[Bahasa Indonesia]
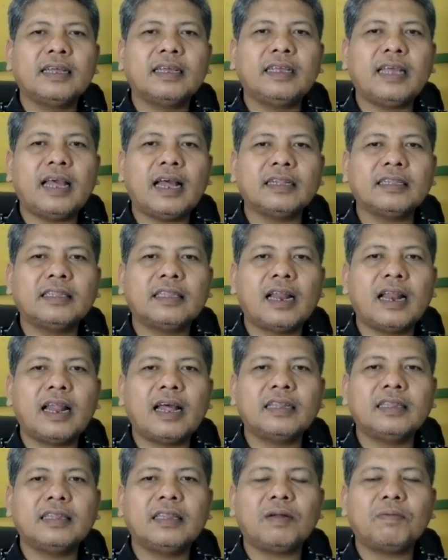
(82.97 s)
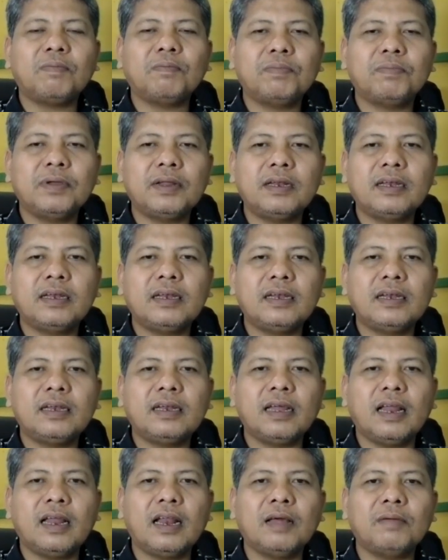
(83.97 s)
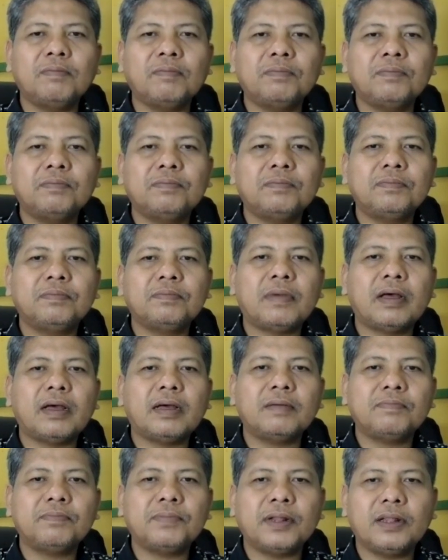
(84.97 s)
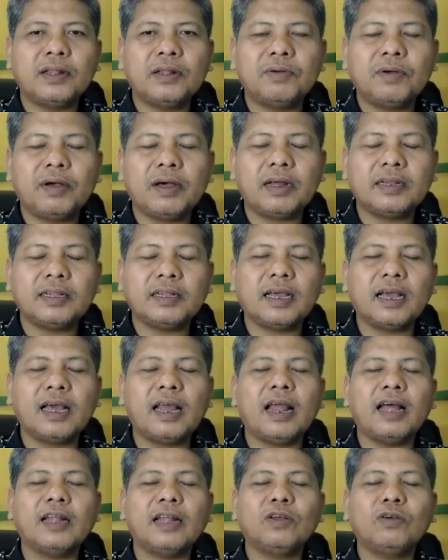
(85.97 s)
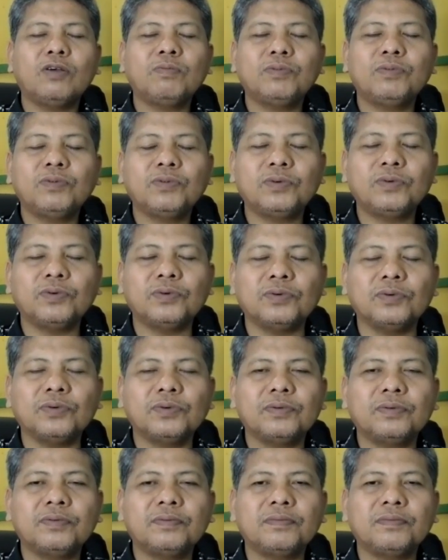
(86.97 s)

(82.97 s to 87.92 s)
yang telah terbit dalam bentuk artikel atau buku.